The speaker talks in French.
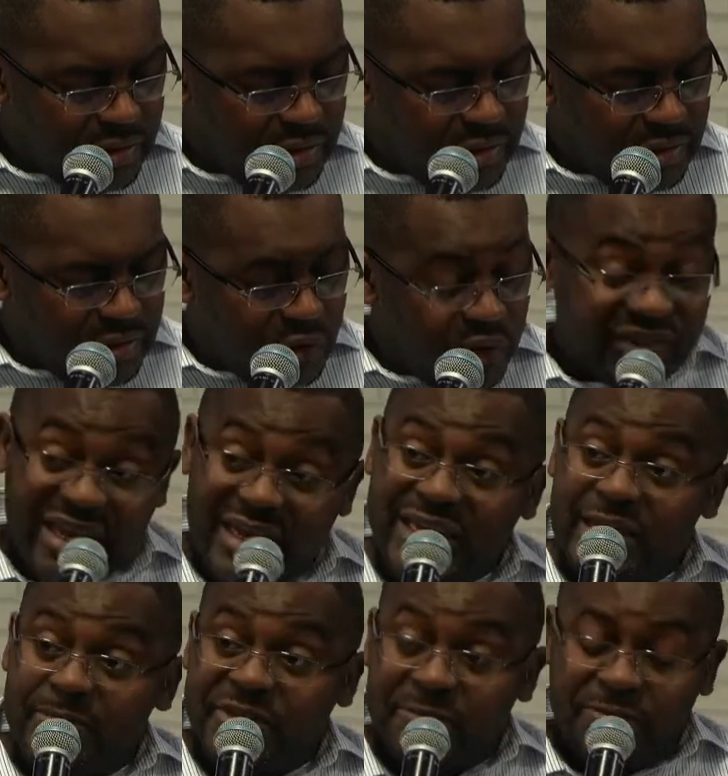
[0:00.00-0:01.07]
Le
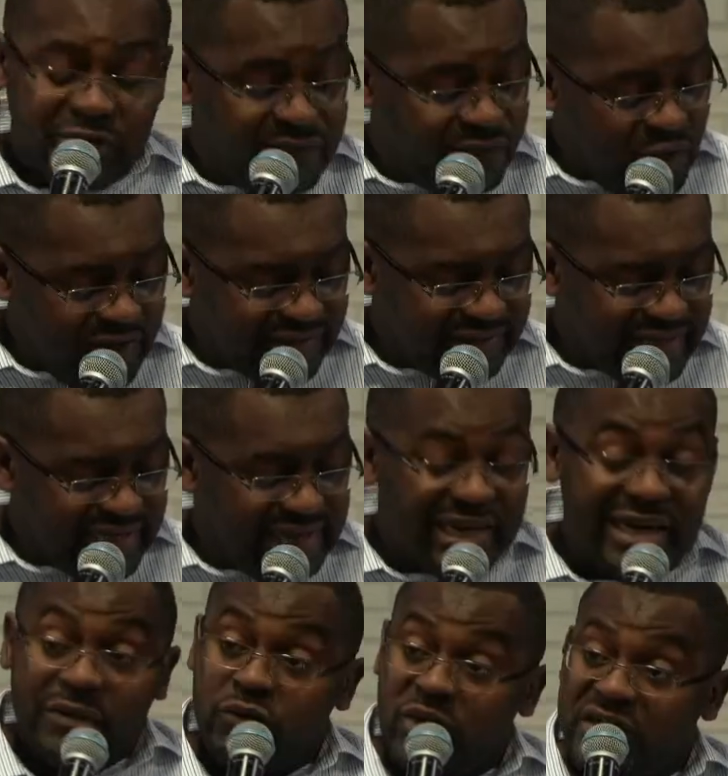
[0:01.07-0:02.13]
cinquième type de voix, c'est la
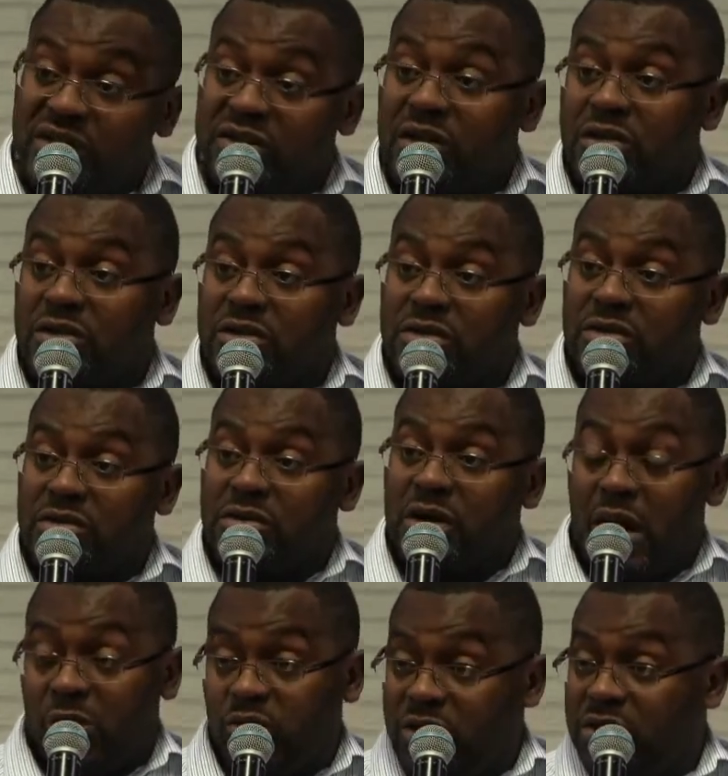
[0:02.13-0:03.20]
voix des anges.
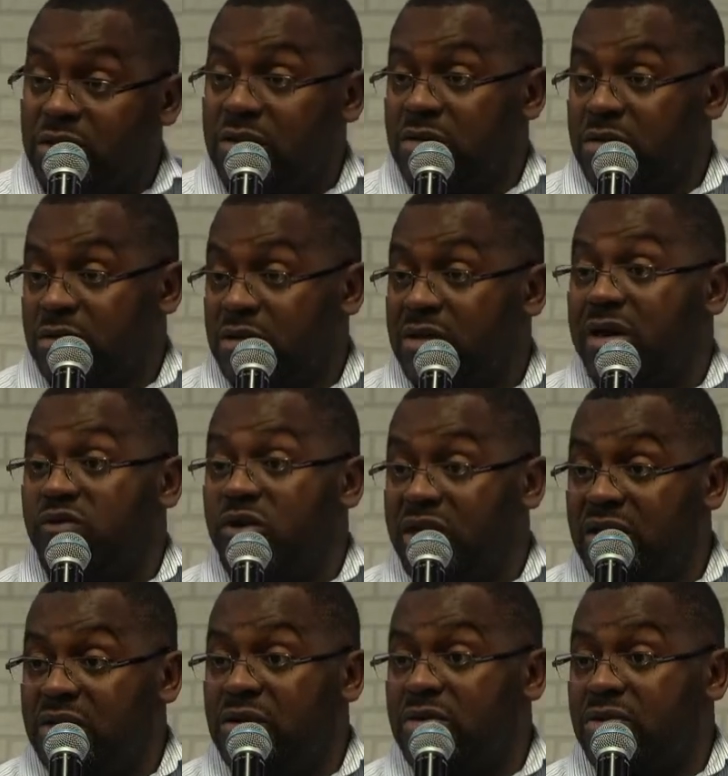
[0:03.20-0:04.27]
Ah oui, la voix
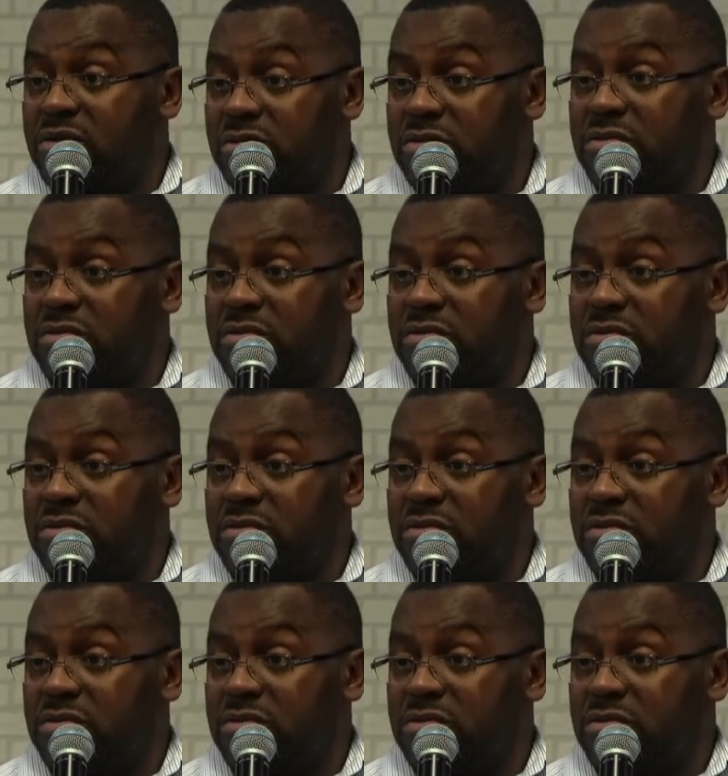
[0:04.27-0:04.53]
des anges.